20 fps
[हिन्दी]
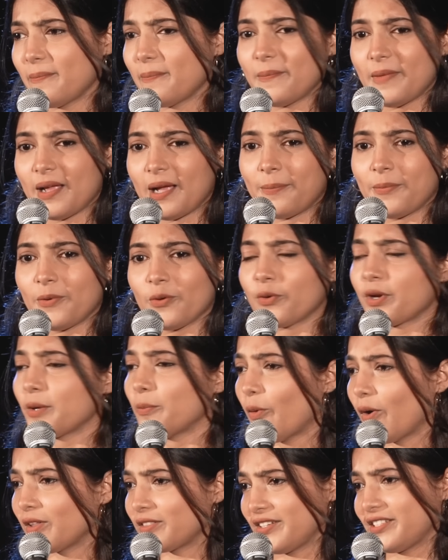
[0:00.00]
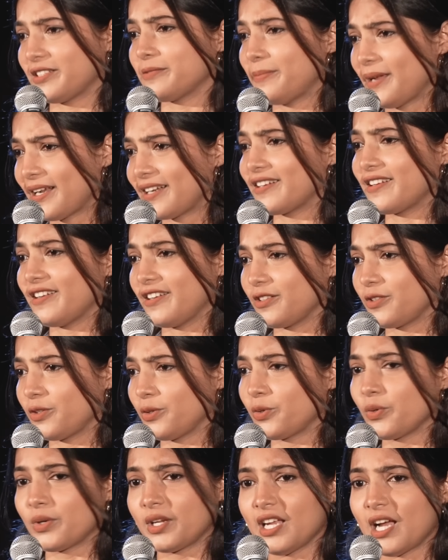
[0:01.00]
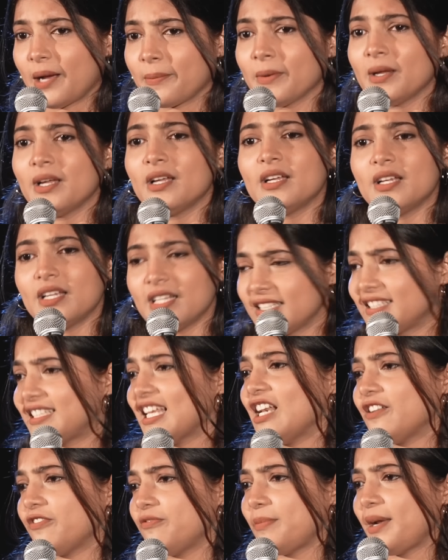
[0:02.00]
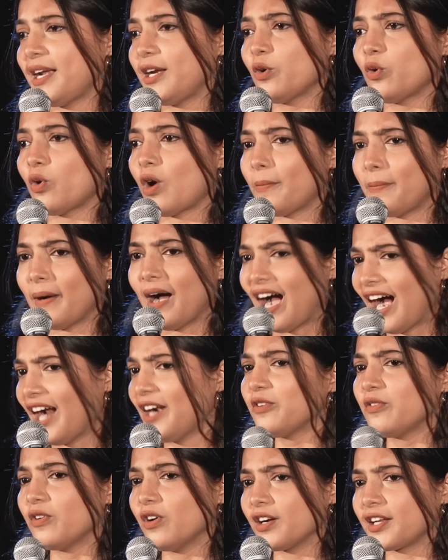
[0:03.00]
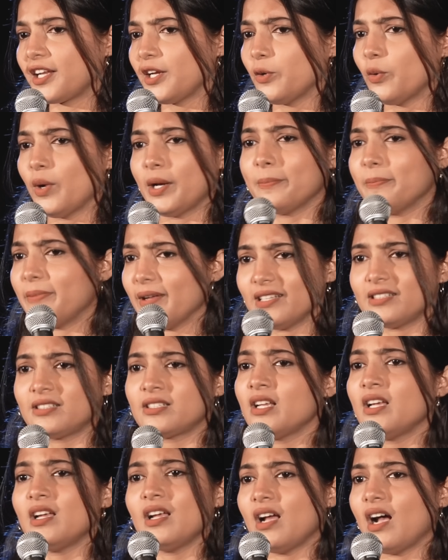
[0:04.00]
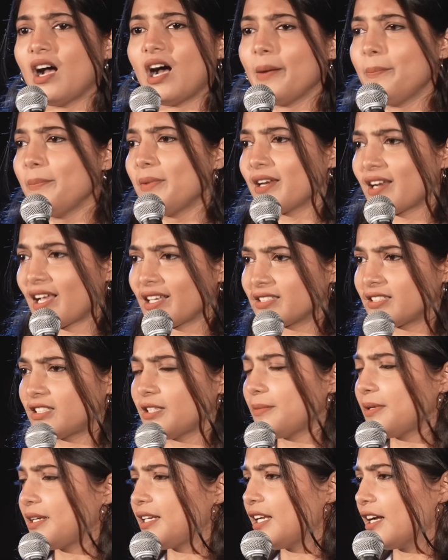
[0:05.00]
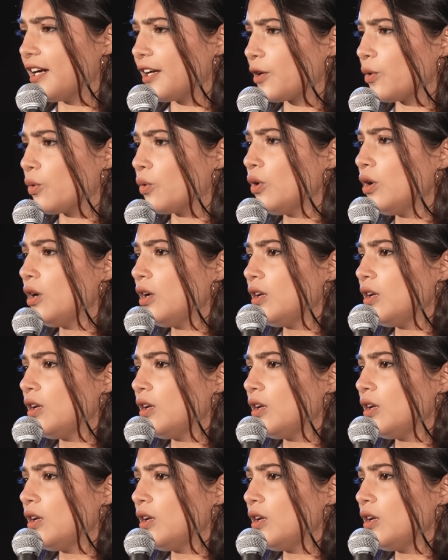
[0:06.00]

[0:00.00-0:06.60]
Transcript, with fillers: मैं आप लोगों की बहुत रिस्पेक्ट करती हूँ क्योंकि आप सेल्फ मेड हो आप हार्ड वर्किंग हो एंड बेस्ट आप मेरे रास्ते में नहीं आ रहे हो